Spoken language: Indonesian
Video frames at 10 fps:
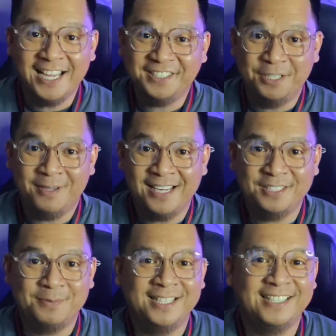okay guys,
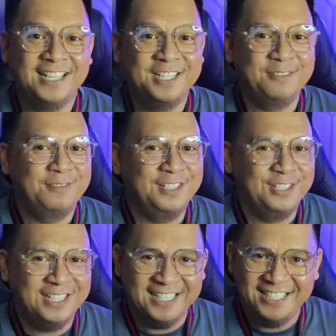demikianlah sebentar tadi
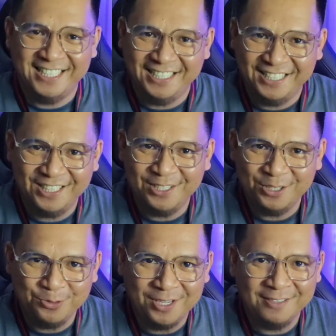video dari channel
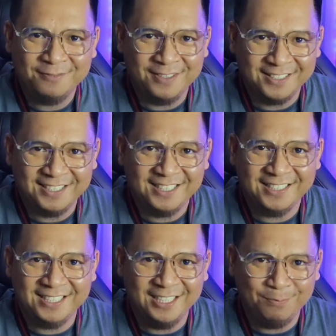Ruang
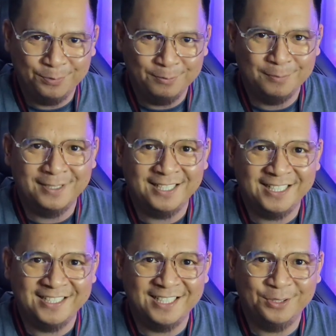Fakta telah pun
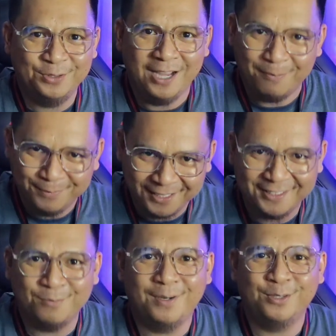memberikan satu
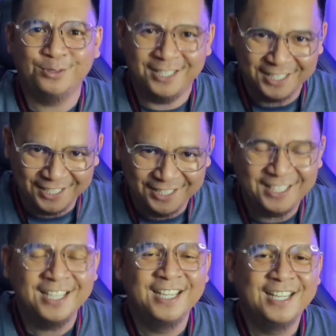update terbaru
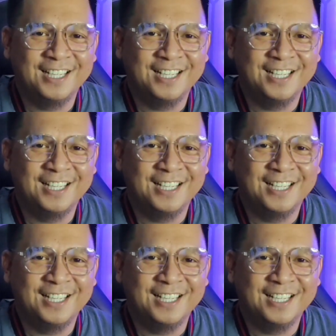terkini